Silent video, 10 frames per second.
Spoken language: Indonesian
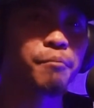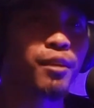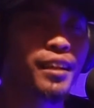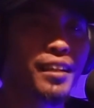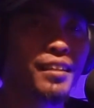
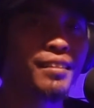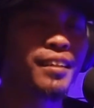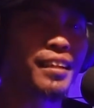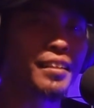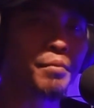Mungkin
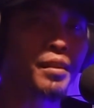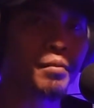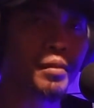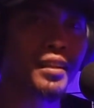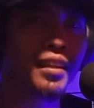dari
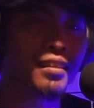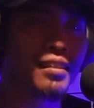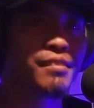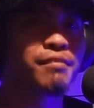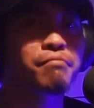teman-teman yang
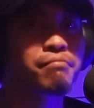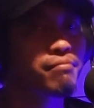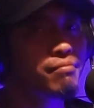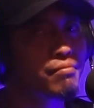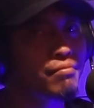
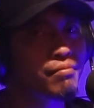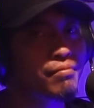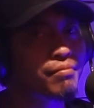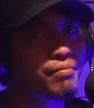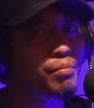
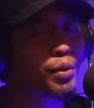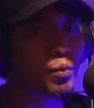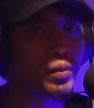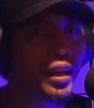belum